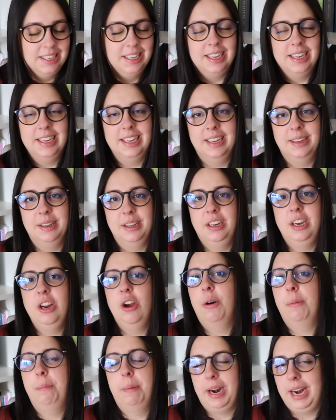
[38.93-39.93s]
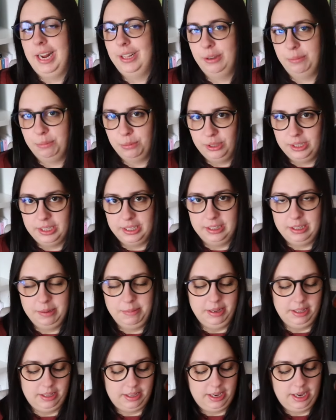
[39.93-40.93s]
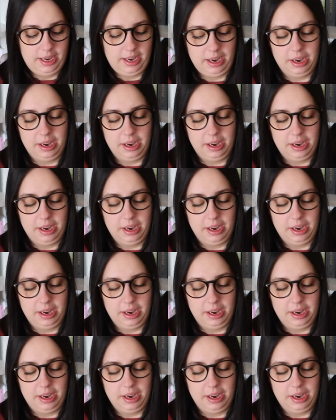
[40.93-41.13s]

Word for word: eh, ne ho parlato abbondantemente